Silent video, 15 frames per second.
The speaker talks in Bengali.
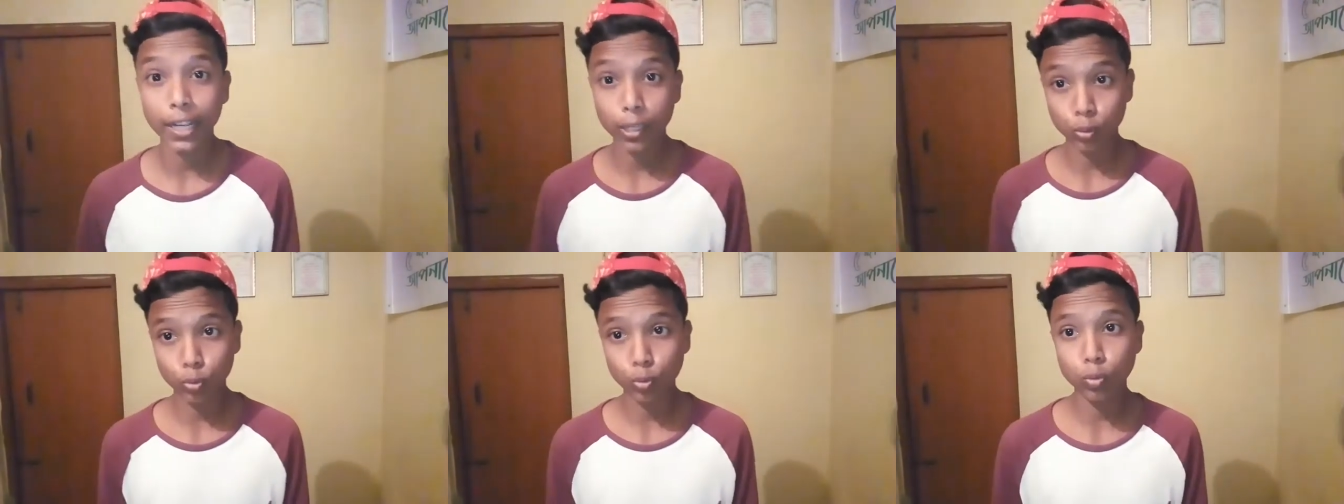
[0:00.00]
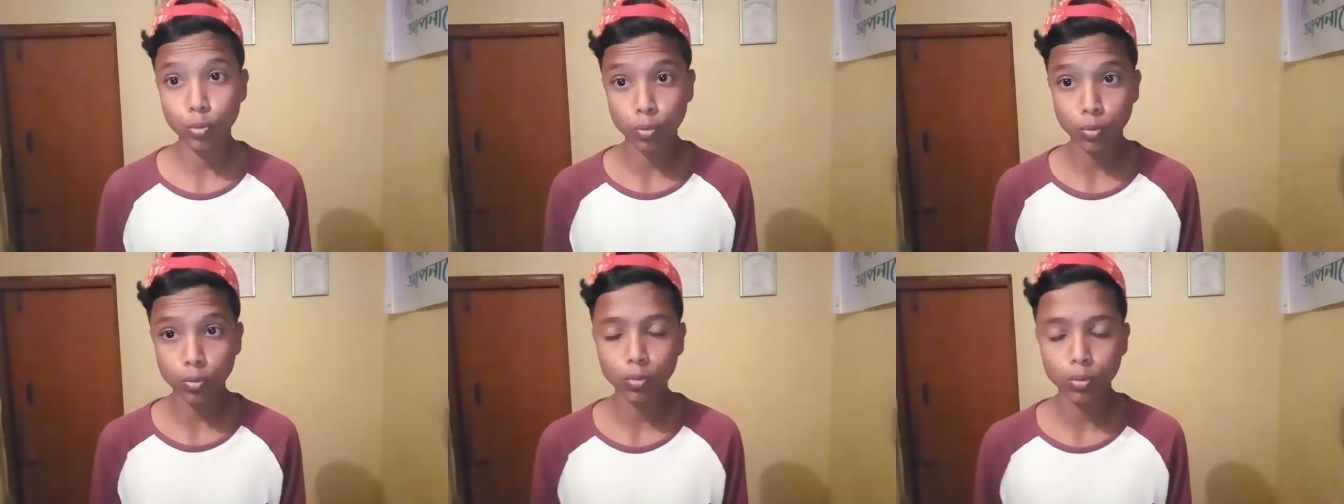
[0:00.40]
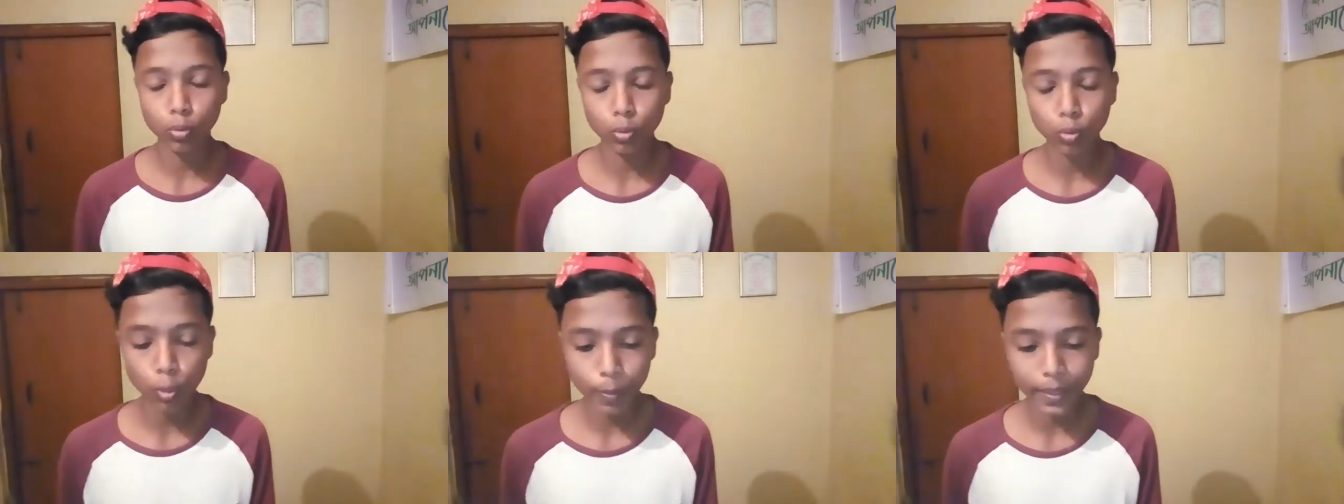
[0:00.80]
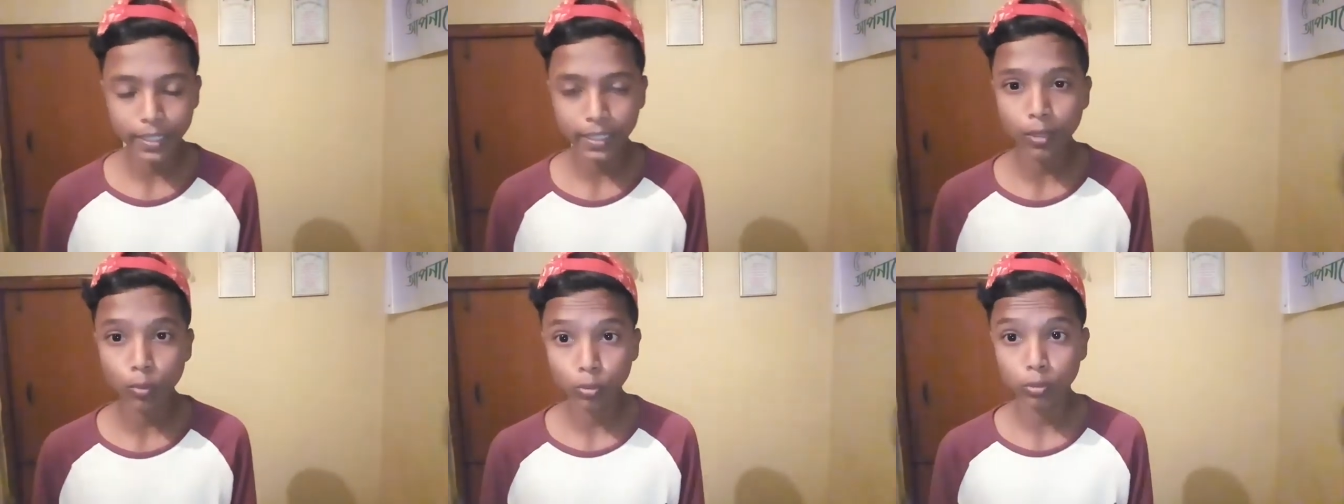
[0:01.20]
এতগুলো
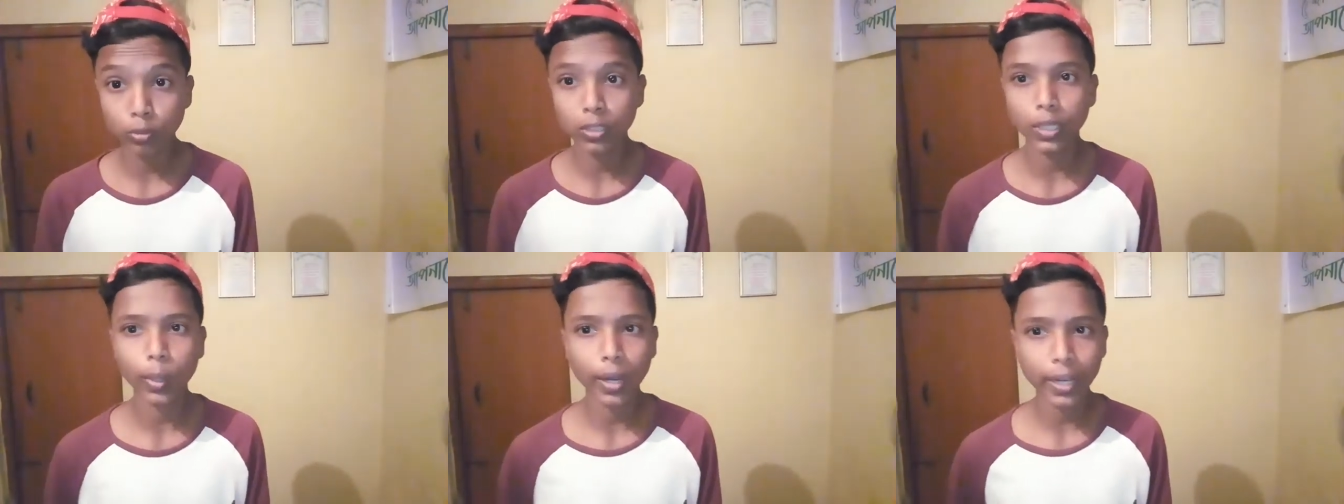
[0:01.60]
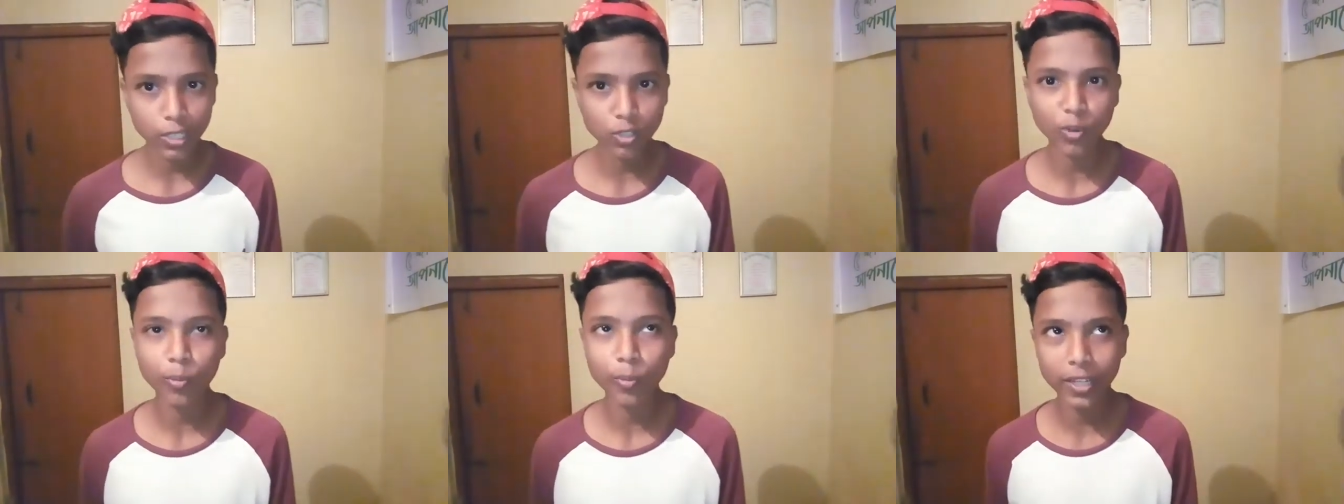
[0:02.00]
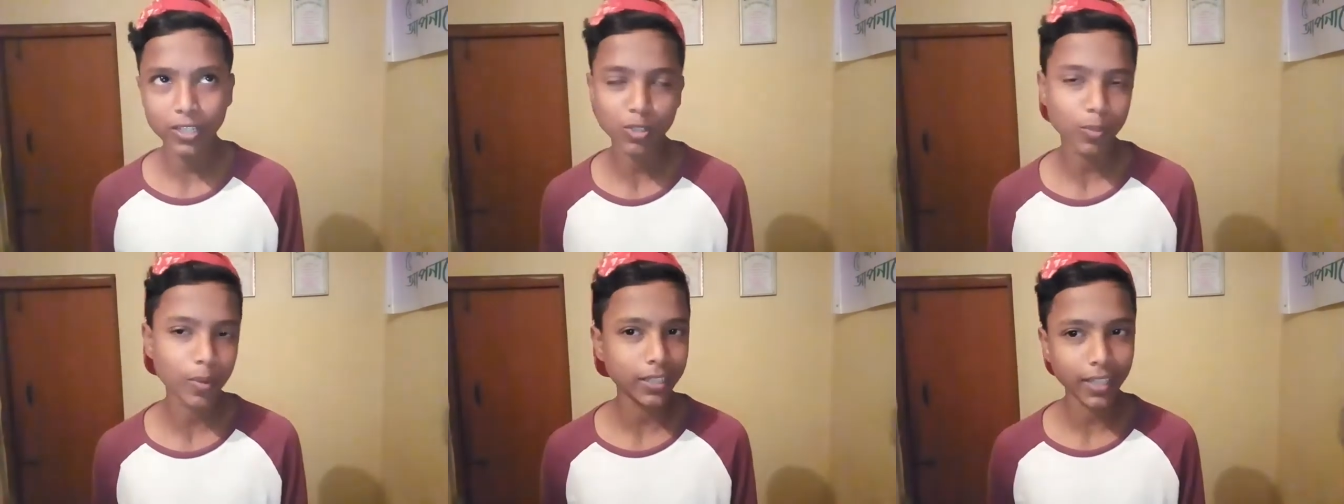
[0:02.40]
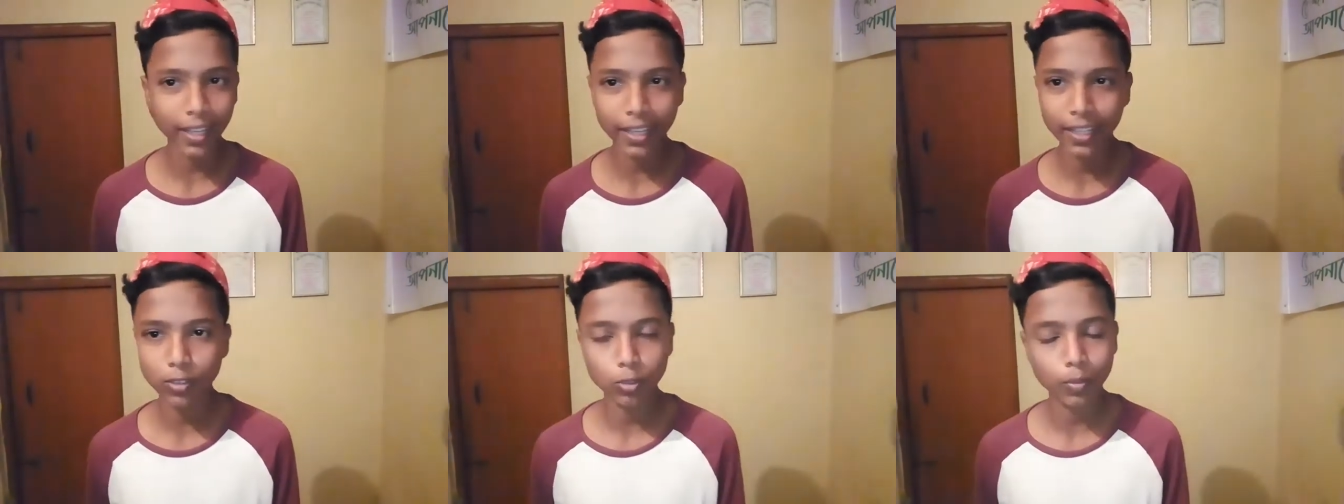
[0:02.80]
কমেন্টের উত্তর দেওয়ার কি সময় সবার
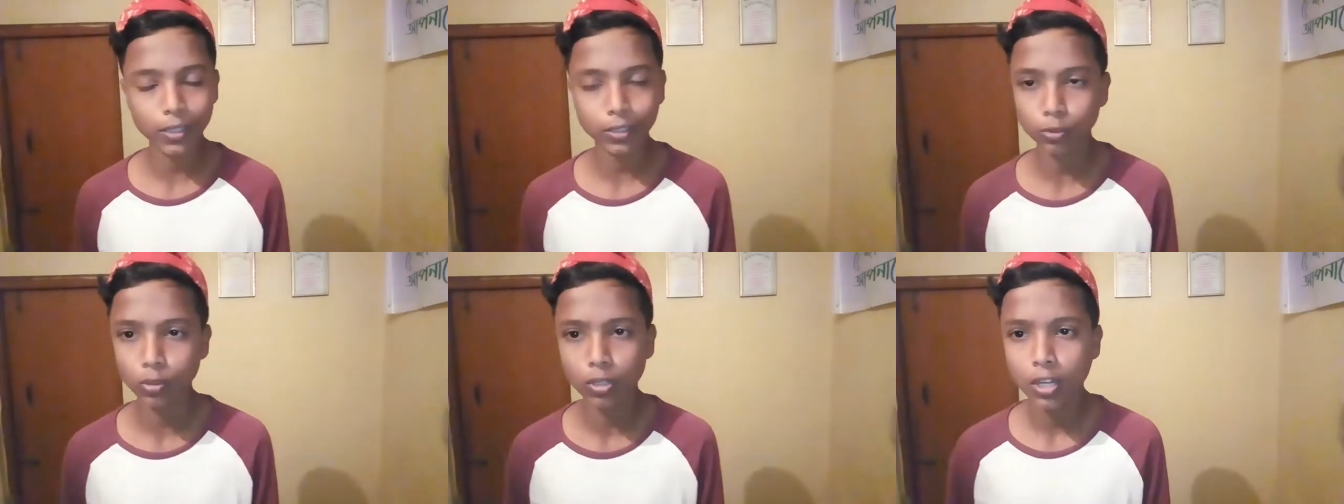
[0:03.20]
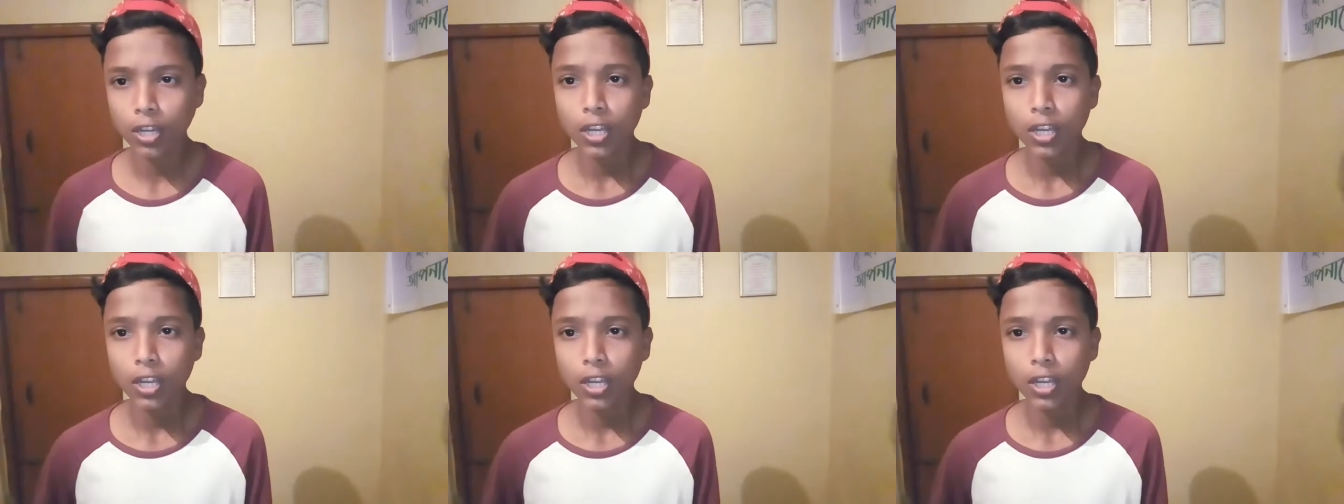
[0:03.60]
থাকে সবার তো